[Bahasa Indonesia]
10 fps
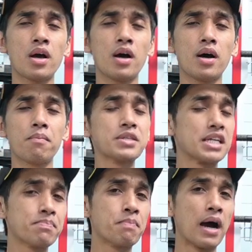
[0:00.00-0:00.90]
Eh,
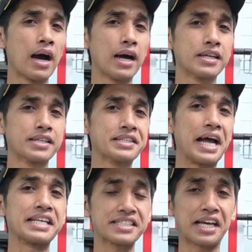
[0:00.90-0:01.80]
menjadi bahan
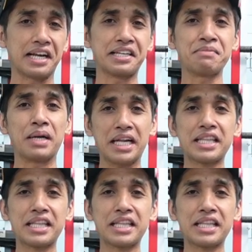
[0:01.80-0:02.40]
dasar di mana